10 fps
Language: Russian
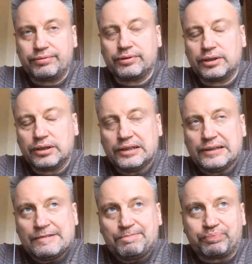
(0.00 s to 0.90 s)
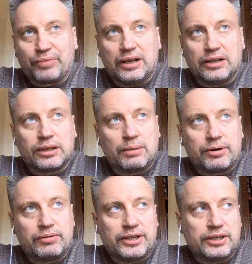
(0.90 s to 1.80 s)
в э,
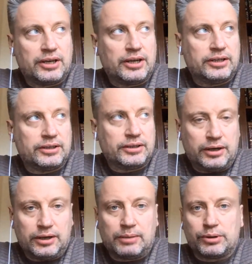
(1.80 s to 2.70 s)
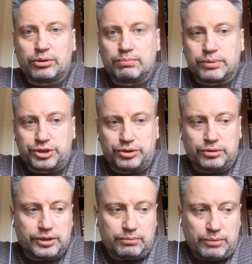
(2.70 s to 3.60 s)
направлении Калининграда, потом пошел к
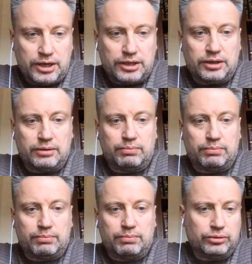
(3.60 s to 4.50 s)
Германии, потом,